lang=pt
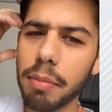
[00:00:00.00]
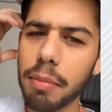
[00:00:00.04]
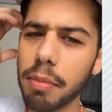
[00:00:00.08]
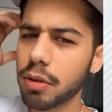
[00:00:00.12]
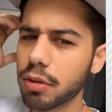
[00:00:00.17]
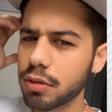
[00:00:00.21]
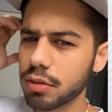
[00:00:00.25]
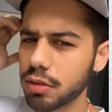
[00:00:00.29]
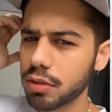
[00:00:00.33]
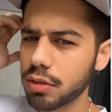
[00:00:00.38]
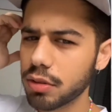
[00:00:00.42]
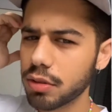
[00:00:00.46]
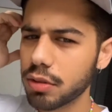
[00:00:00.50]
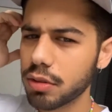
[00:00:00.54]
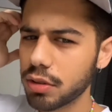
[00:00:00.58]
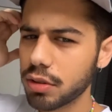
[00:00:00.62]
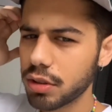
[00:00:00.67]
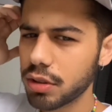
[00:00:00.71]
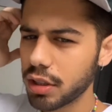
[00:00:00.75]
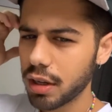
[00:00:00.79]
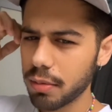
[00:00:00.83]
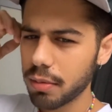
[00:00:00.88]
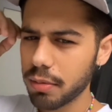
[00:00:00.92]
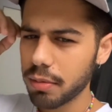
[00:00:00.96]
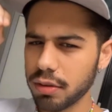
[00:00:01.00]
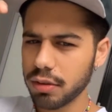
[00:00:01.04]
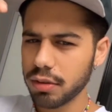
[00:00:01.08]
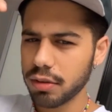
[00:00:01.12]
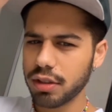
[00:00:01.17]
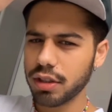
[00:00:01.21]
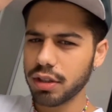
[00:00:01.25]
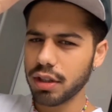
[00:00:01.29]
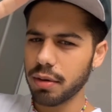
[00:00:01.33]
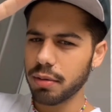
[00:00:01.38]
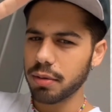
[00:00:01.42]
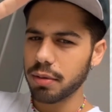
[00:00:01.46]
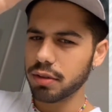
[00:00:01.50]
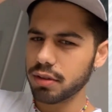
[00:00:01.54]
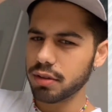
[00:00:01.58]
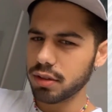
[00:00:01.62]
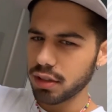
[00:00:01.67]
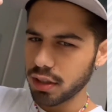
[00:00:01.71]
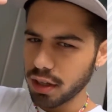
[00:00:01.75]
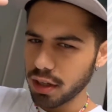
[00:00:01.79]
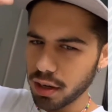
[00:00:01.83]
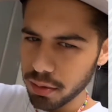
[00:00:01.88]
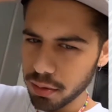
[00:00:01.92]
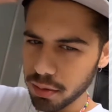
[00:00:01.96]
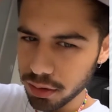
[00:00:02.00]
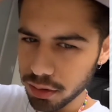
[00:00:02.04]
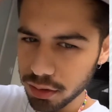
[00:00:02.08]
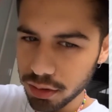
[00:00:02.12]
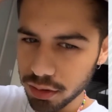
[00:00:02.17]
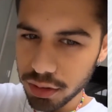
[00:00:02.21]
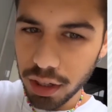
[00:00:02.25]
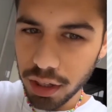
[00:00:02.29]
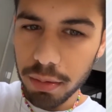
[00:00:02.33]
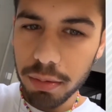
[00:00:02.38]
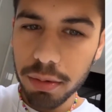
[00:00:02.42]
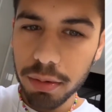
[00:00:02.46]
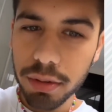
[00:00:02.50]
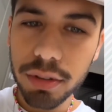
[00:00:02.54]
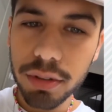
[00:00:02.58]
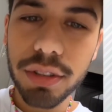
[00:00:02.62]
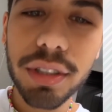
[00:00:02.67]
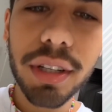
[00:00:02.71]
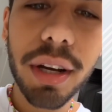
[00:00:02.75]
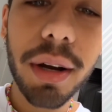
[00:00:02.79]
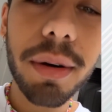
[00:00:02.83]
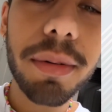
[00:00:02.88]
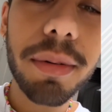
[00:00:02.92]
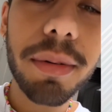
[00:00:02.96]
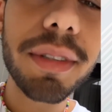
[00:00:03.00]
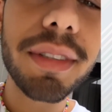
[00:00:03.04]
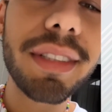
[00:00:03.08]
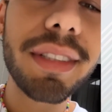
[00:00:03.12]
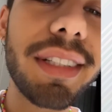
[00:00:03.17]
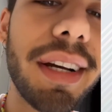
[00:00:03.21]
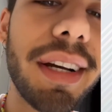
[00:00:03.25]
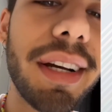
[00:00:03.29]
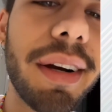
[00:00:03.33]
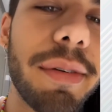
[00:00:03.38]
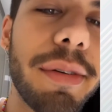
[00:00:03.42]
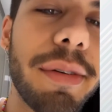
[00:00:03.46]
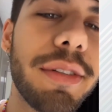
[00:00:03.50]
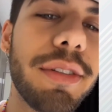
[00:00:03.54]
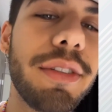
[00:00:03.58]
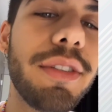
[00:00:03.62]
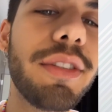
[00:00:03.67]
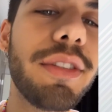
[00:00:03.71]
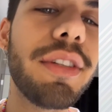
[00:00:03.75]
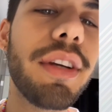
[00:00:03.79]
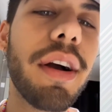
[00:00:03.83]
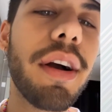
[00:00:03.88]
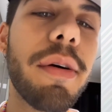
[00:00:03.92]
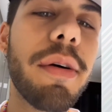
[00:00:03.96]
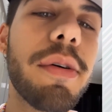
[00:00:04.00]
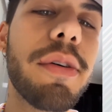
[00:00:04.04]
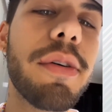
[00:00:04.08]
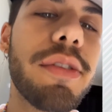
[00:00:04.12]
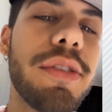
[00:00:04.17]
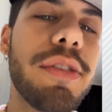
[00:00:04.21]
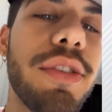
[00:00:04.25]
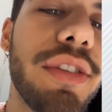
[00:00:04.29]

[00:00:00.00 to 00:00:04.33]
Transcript: dia, bom dia, bom dia, bom dia, bom dia, bom dia, bom dia, bom dia, bom